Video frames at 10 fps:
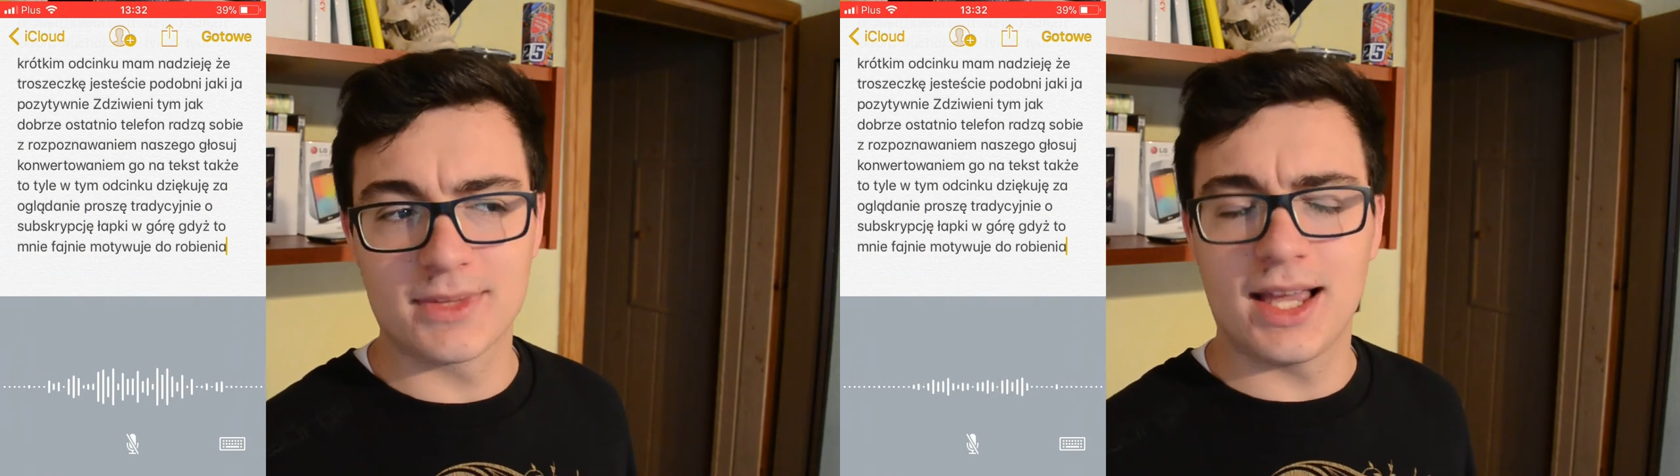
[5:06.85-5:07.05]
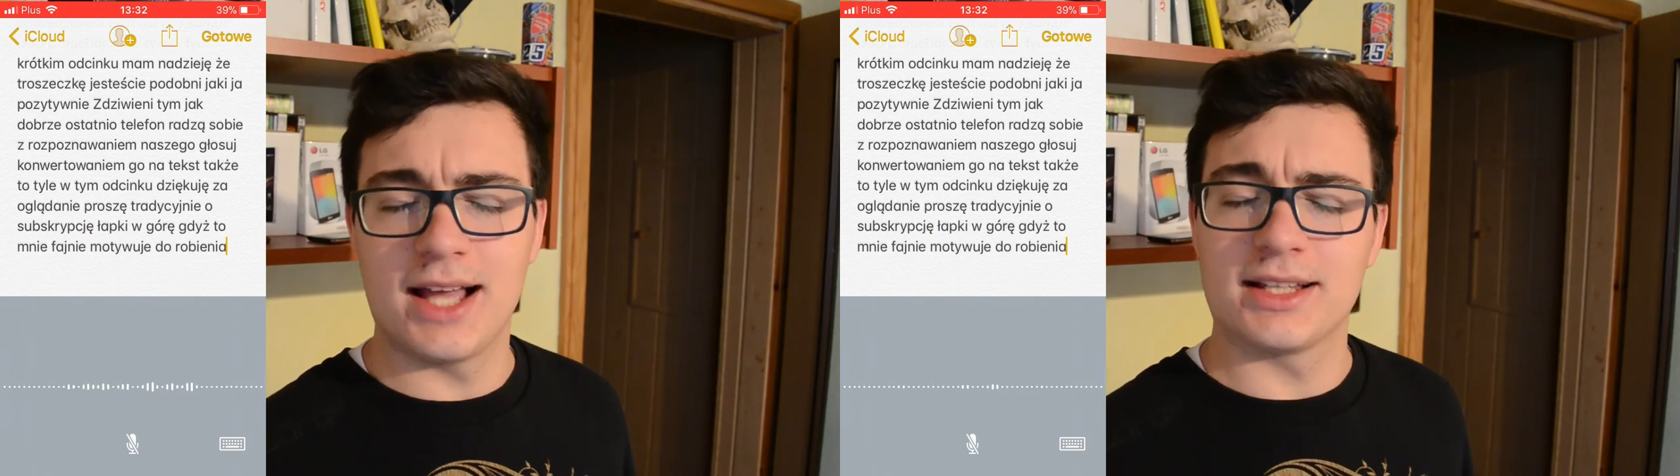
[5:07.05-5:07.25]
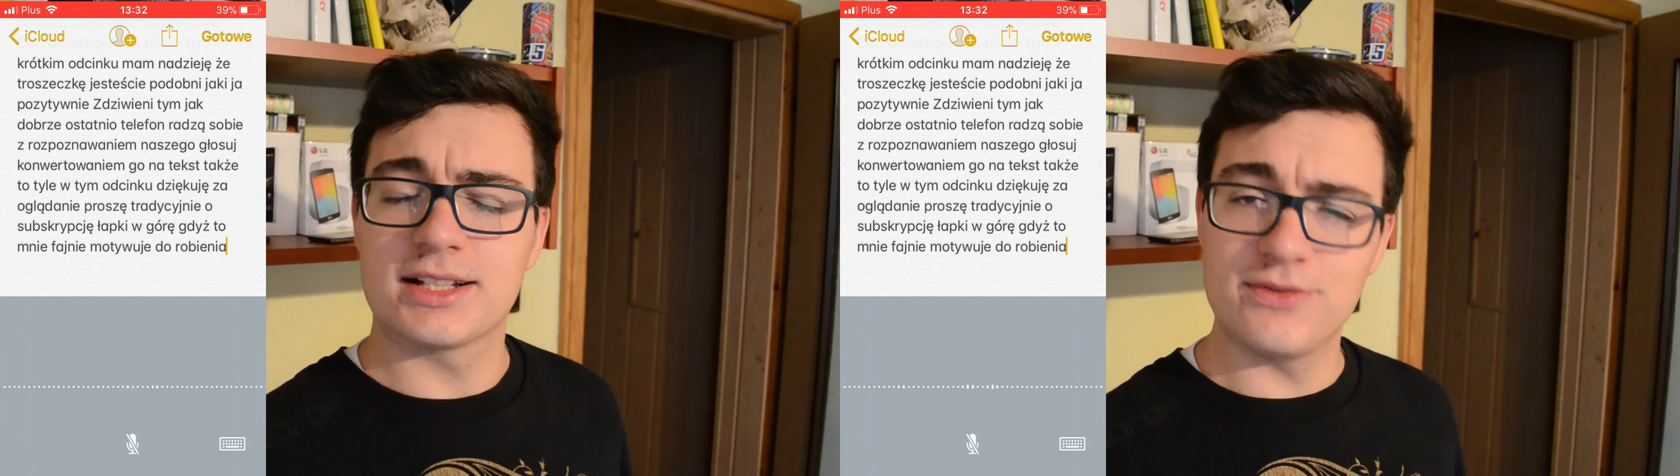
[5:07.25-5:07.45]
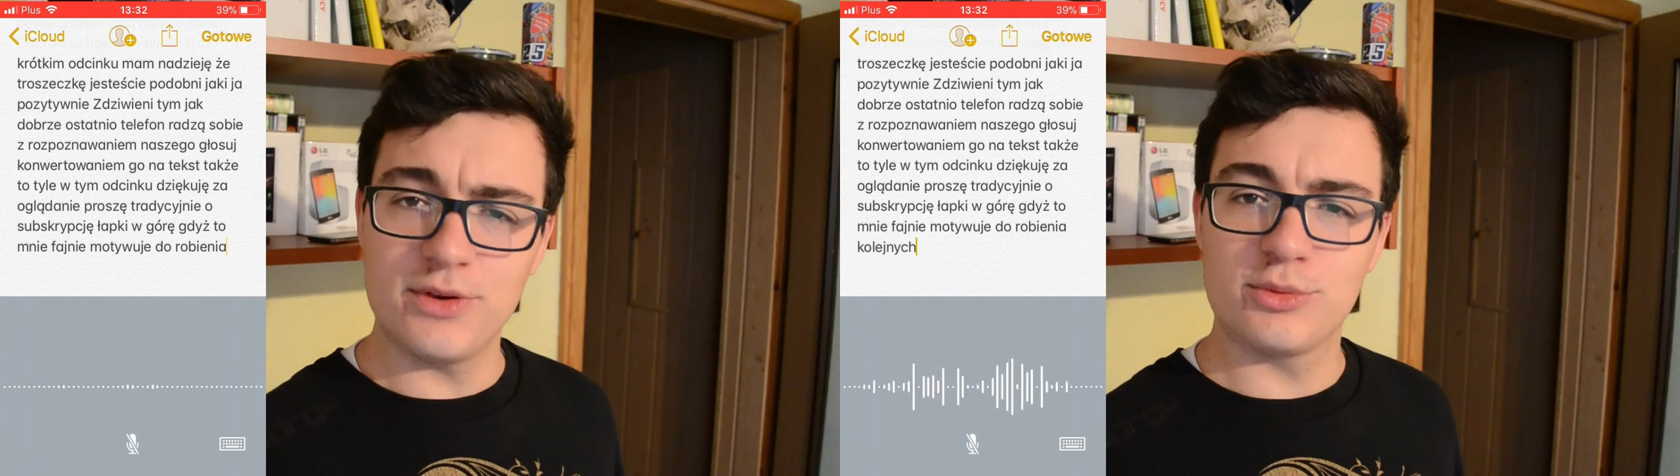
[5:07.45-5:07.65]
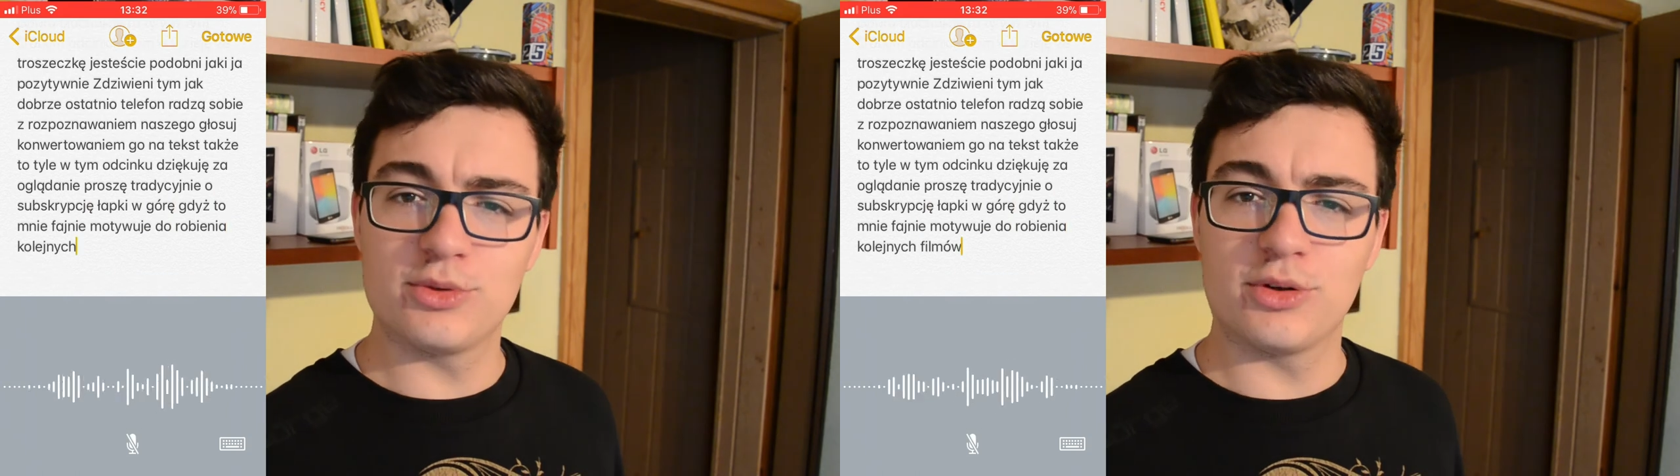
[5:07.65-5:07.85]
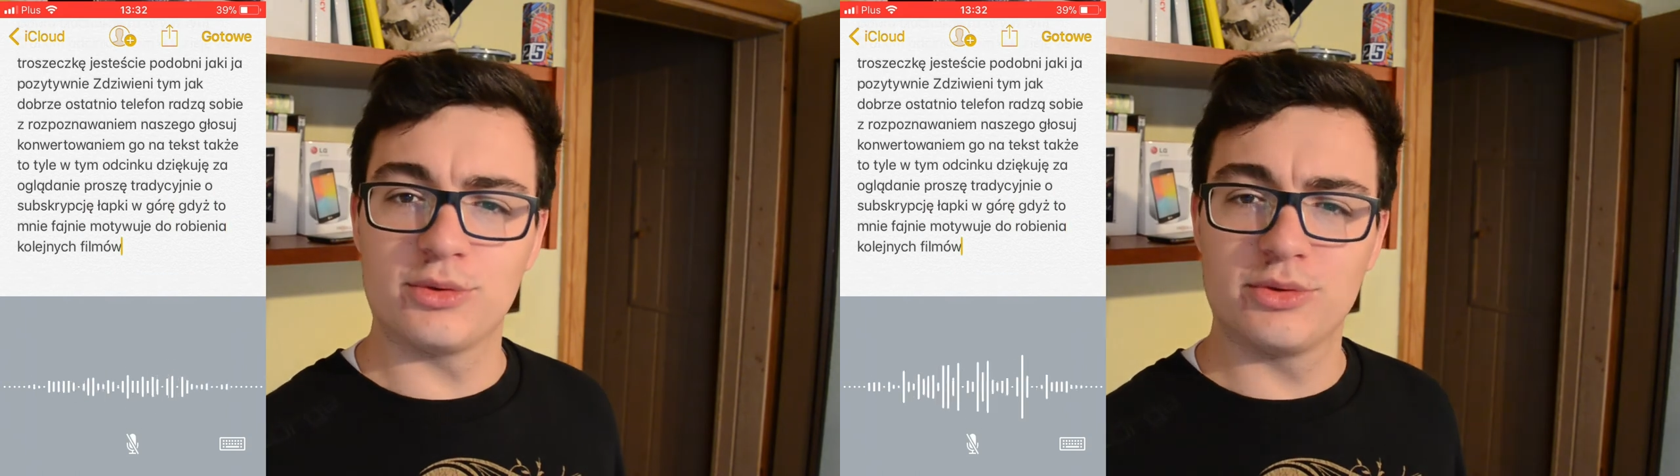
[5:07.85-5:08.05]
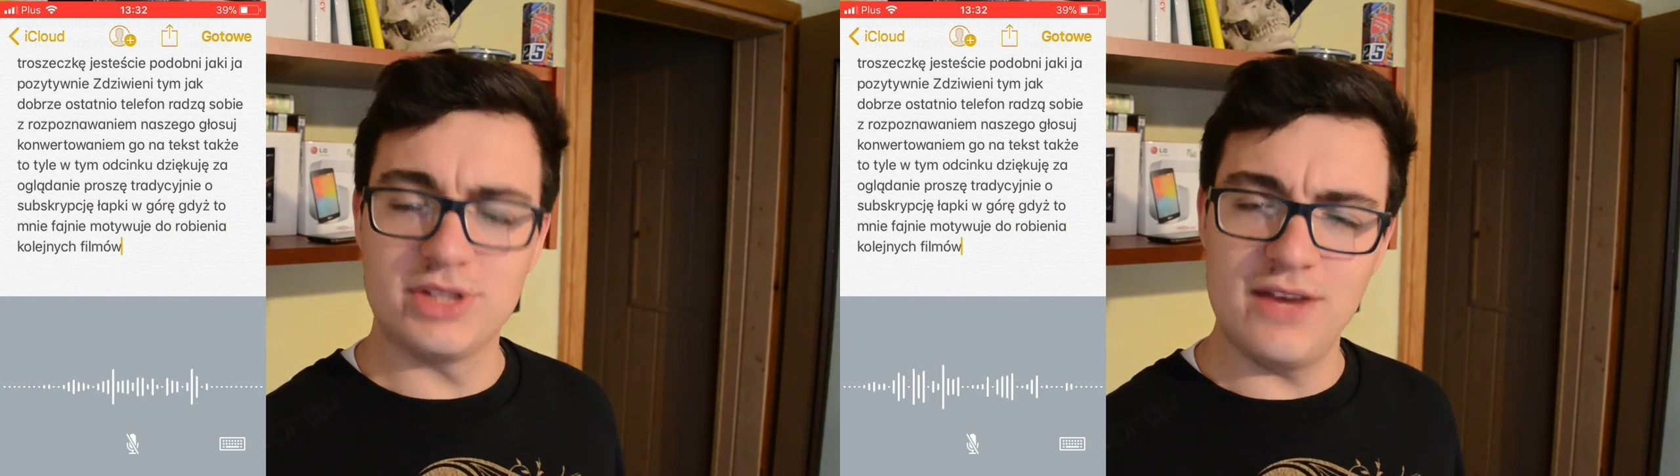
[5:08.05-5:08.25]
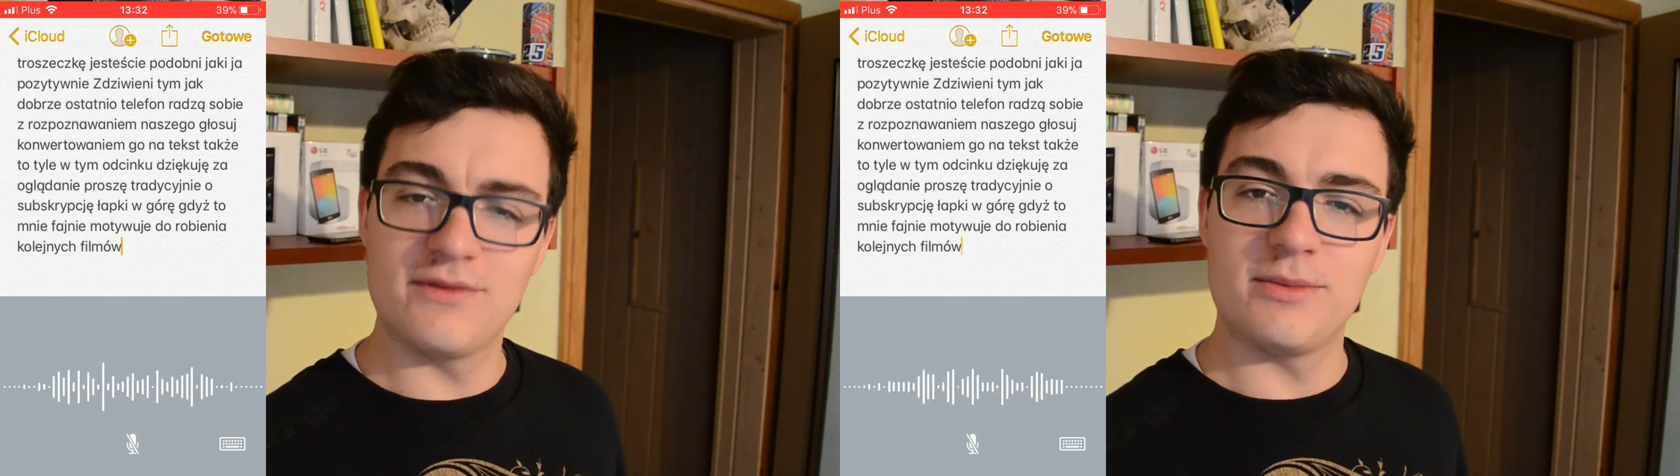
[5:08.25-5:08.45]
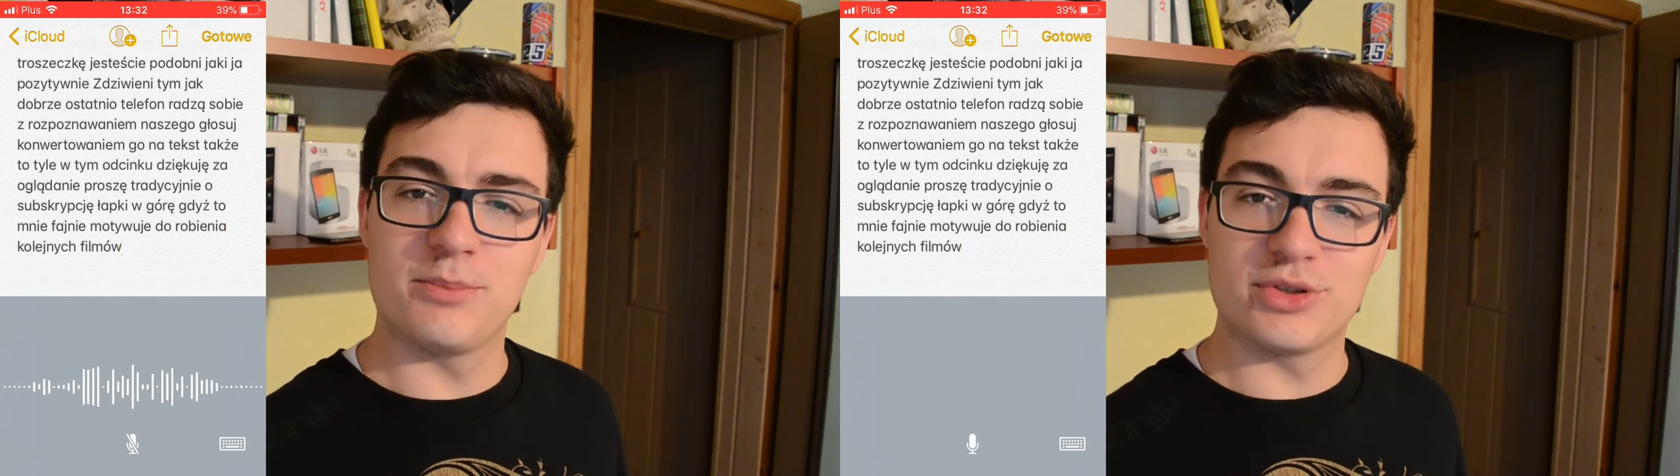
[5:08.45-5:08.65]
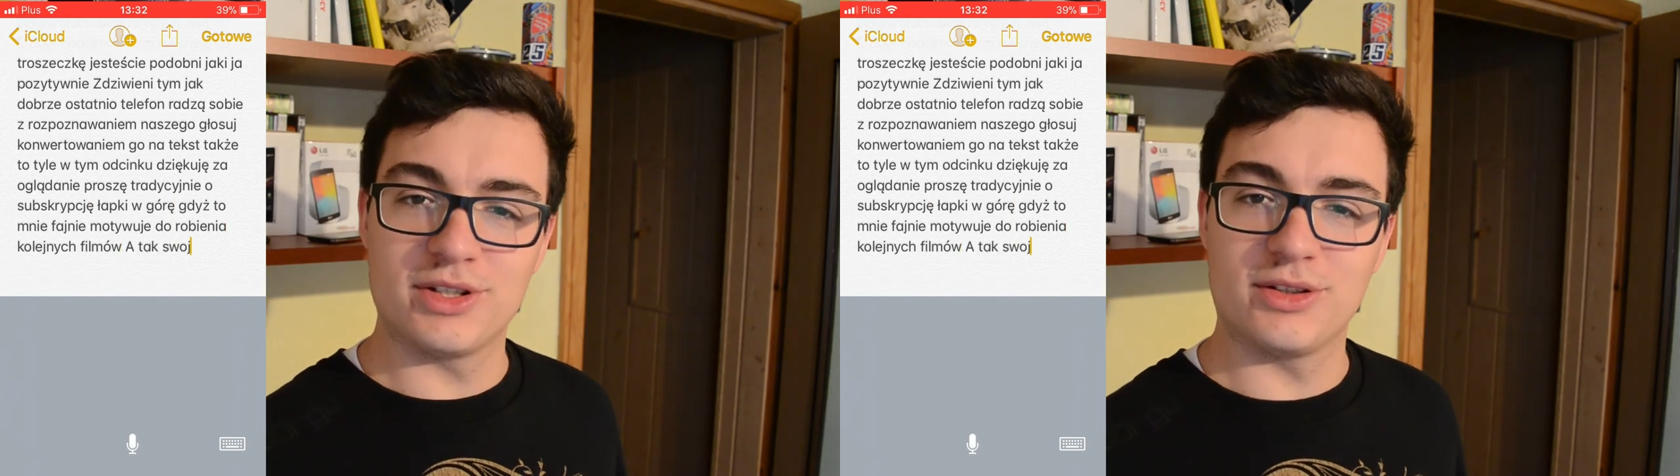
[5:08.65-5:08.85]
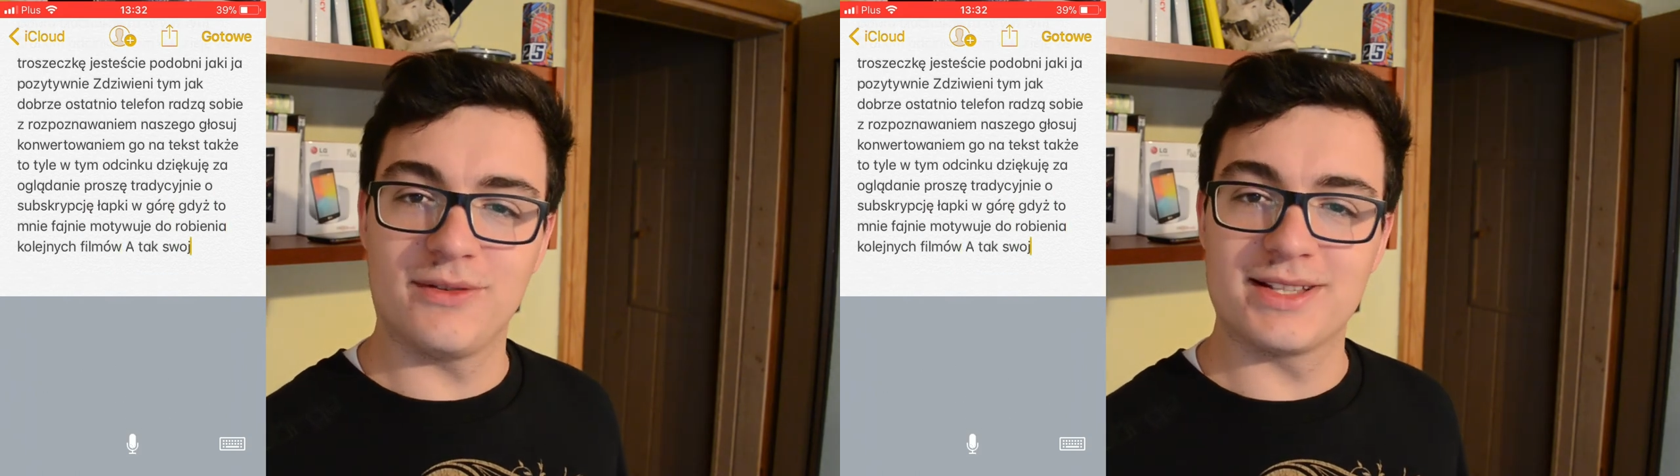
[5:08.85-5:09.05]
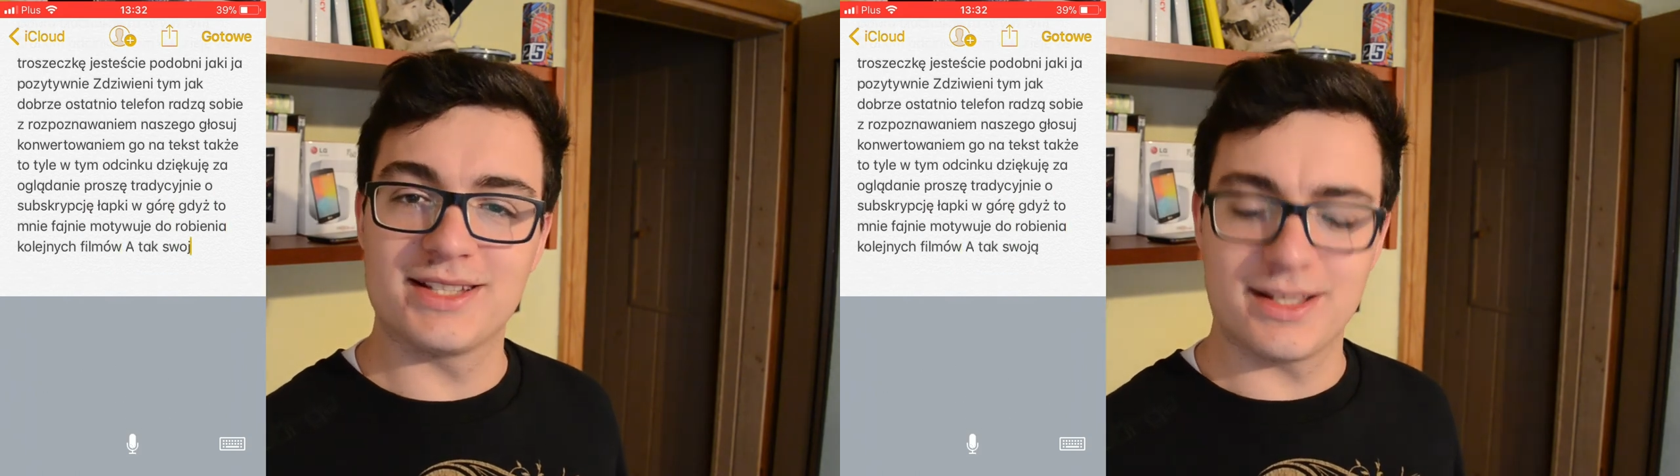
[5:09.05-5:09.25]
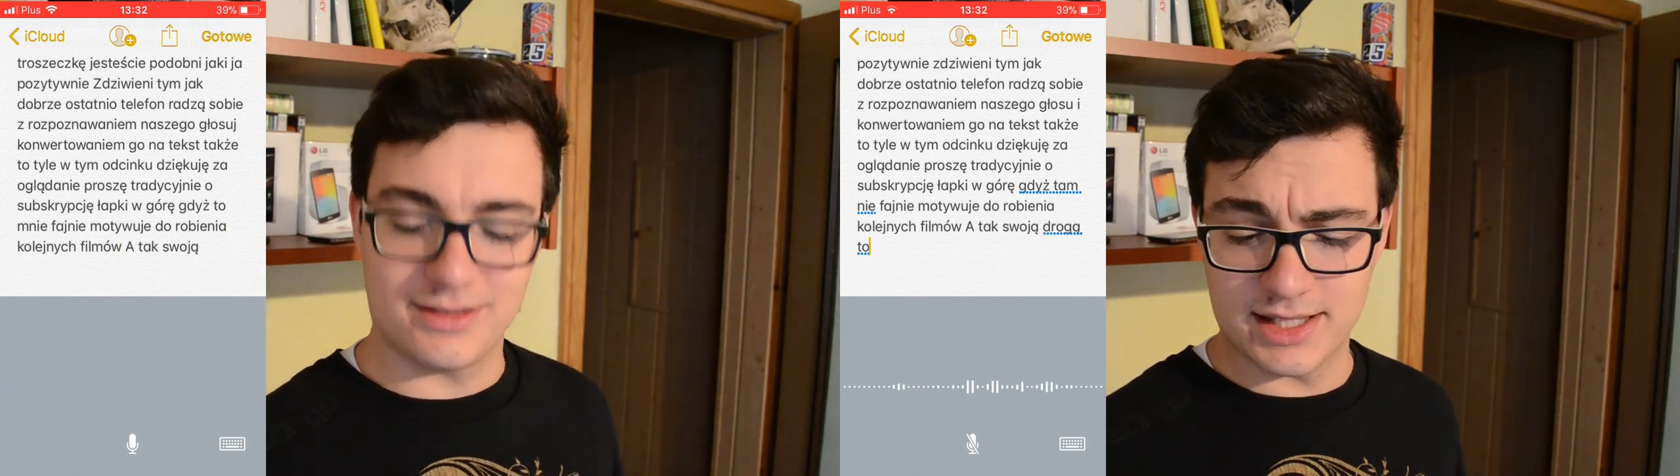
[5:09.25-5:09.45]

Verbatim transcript: A tak swoją drogą, to chciałem Wam podziękować za, za